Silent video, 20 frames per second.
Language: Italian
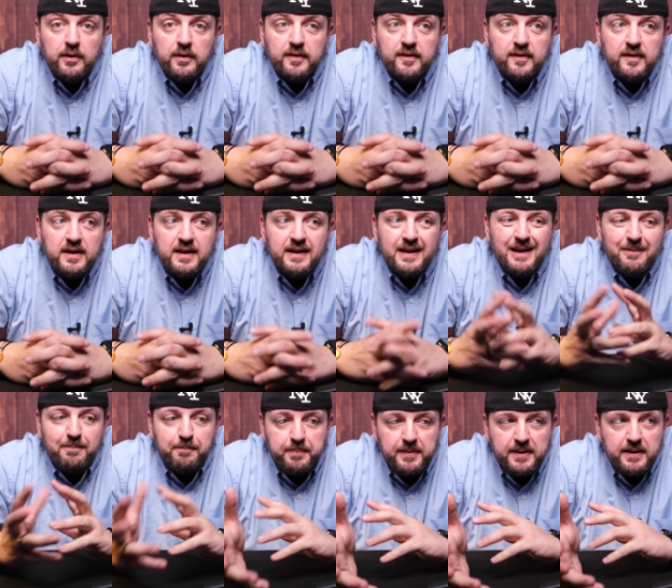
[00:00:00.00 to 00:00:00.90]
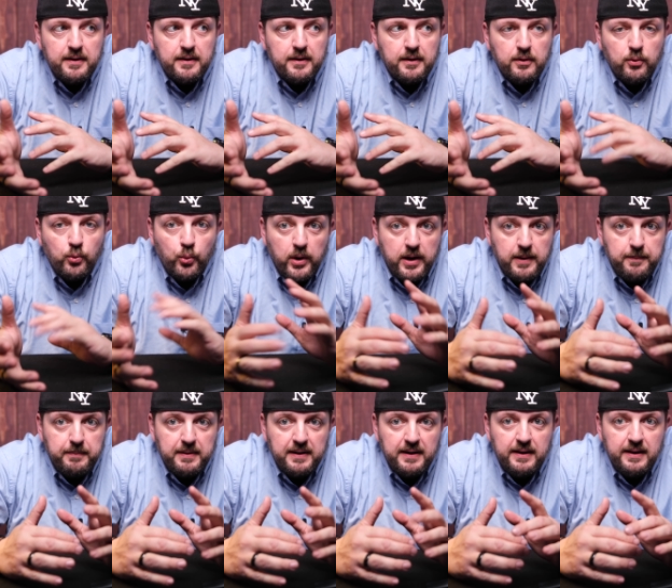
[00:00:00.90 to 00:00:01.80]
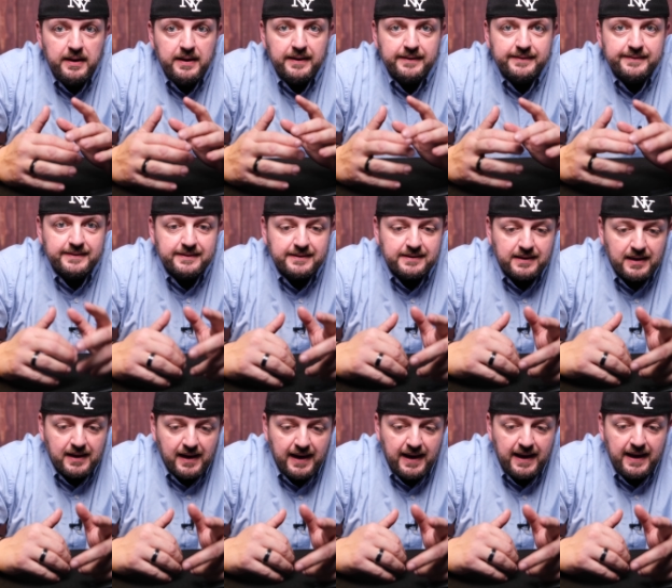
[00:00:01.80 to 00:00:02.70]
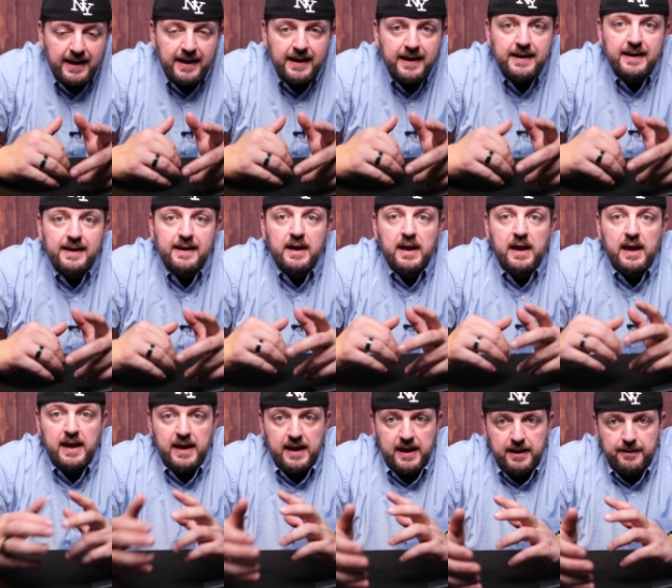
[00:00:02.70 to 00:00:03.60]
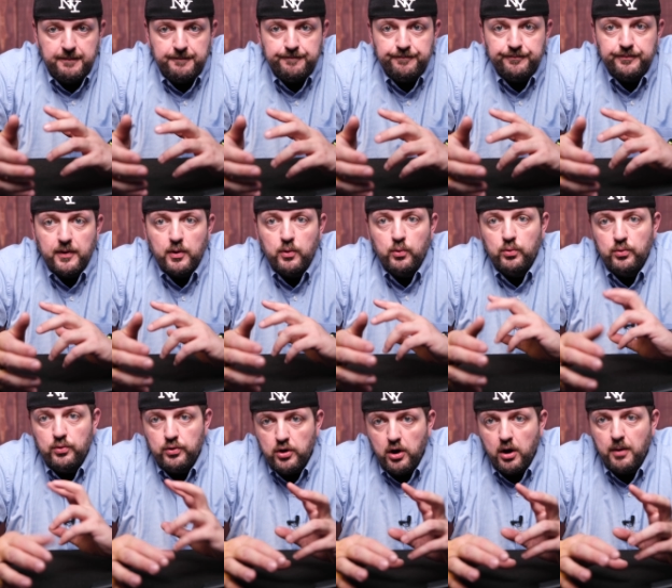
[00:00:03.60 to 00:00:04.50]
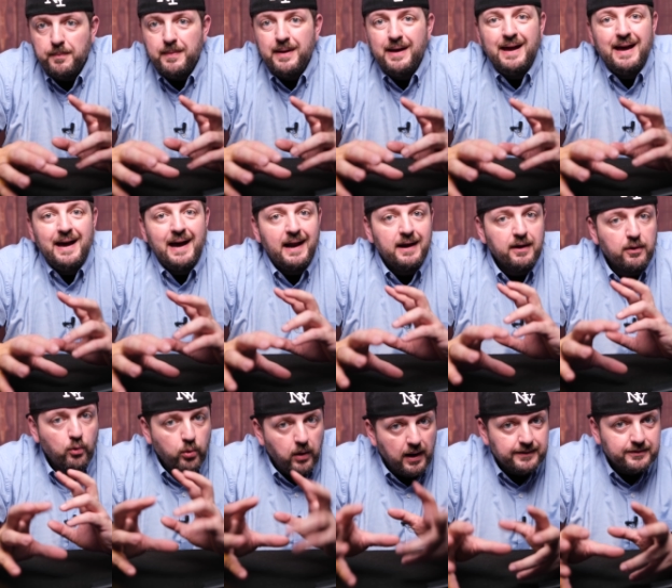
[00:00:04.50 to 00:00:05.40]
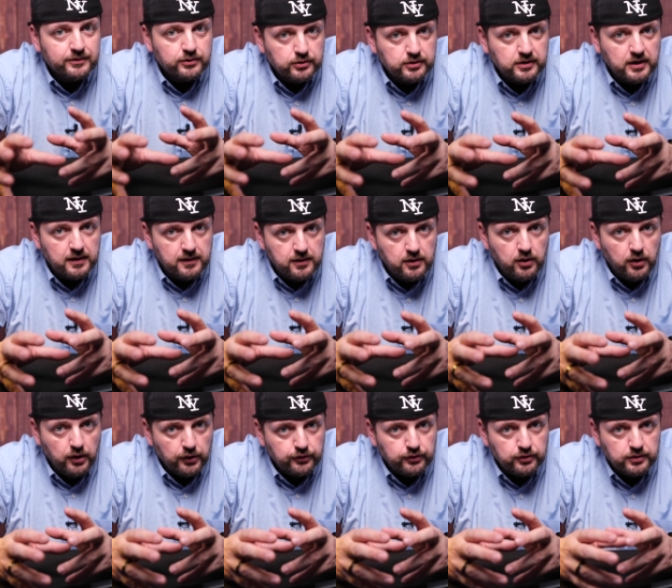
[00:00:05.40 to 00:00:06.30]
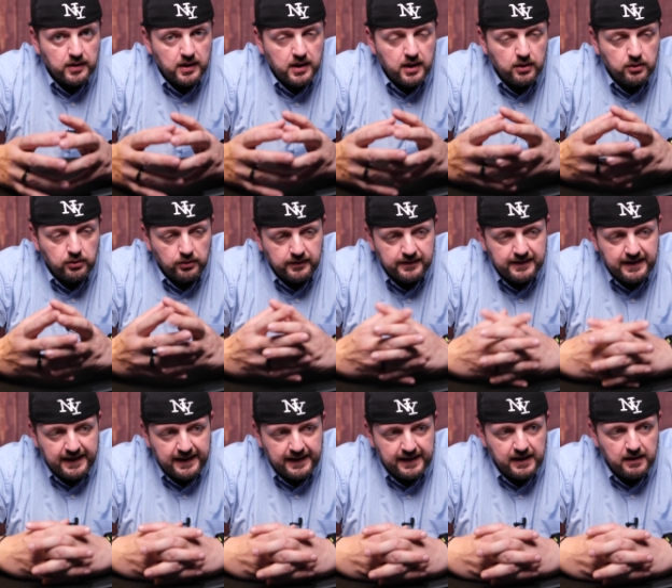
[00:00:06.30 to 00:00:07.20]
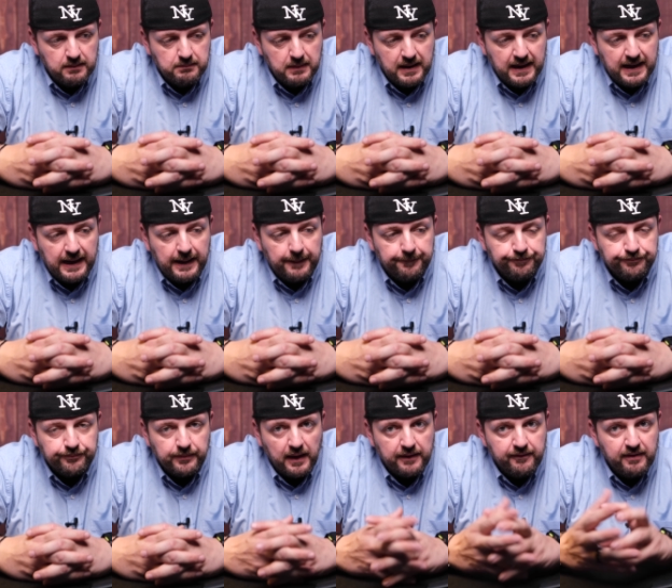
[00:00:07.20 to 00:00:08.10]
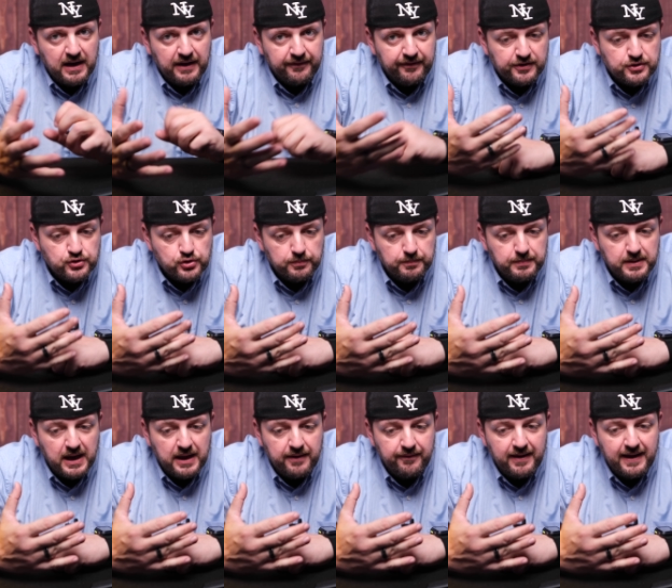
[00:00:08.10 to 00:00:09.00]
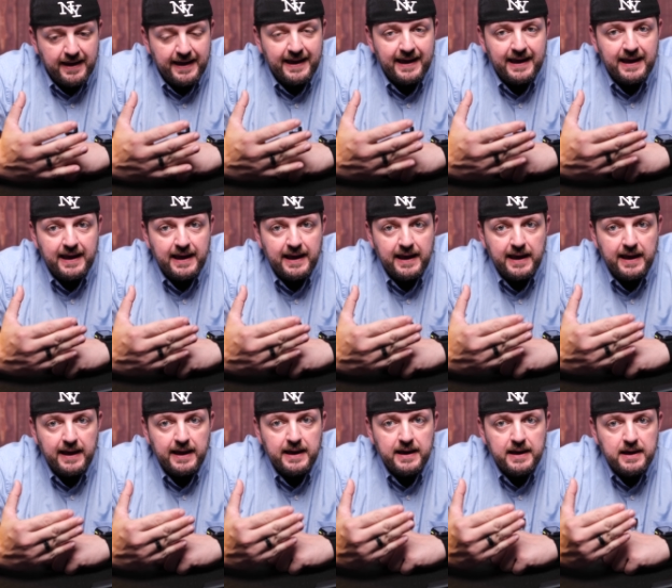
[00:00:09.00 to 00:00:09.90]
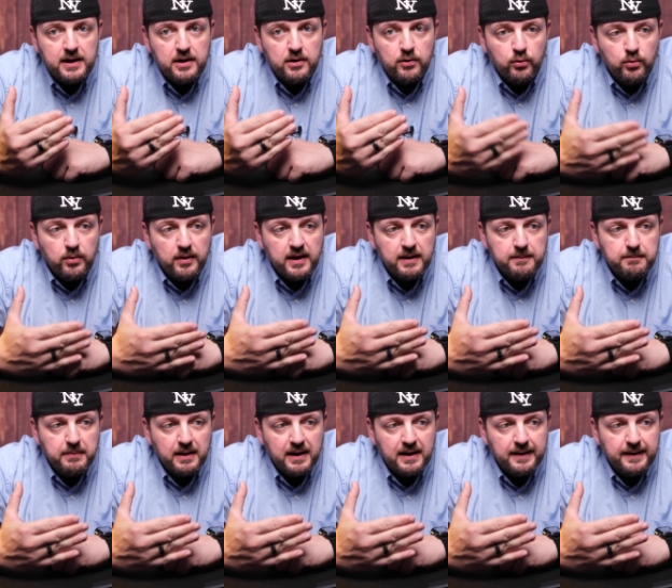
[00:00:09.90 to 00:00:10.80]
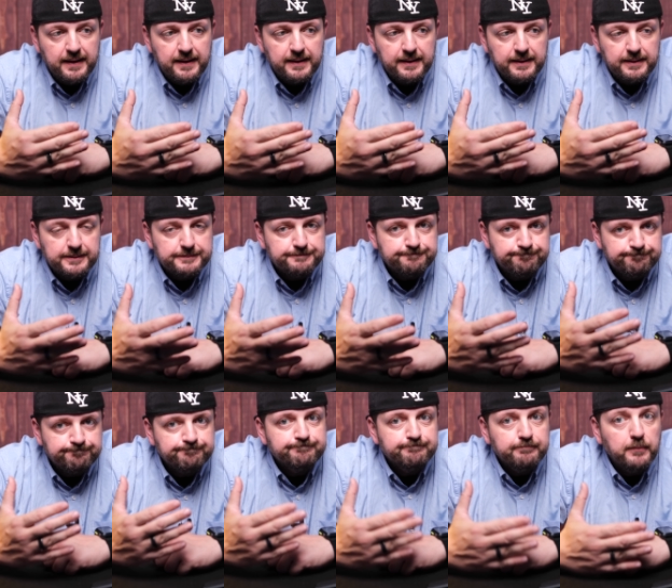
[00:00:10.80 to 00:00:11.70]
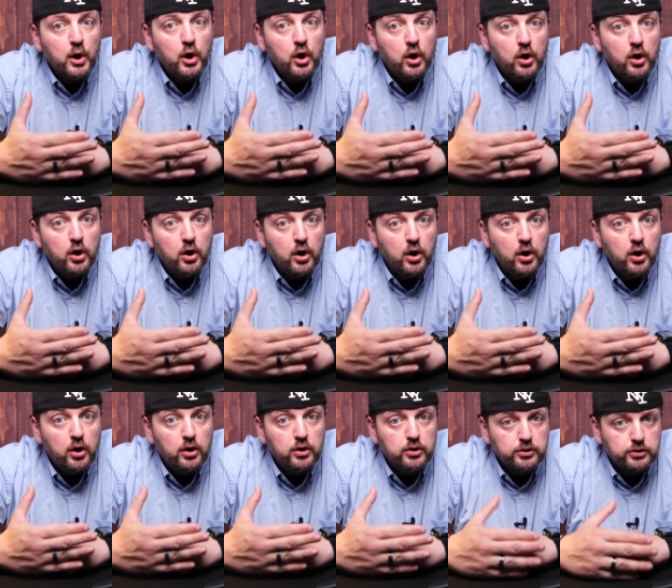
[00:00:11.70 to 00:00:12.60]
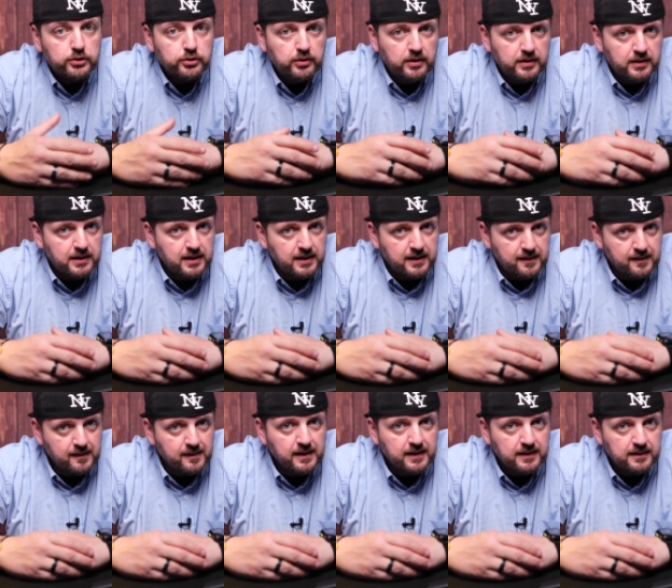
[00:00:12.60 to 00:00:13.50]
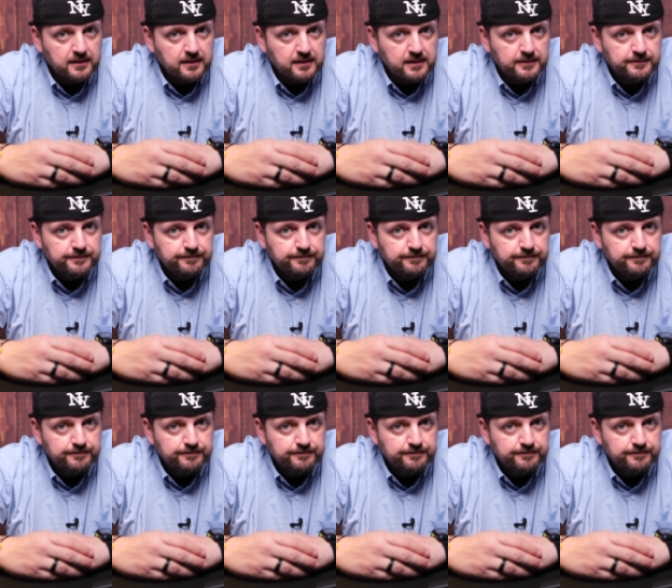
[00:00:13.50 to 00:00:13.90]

Sine Peer Weeble 3E, un nome alquanto tedioso da ricordare, ma mm, ve la faccio breve, è un gimbal eh, molto interessante.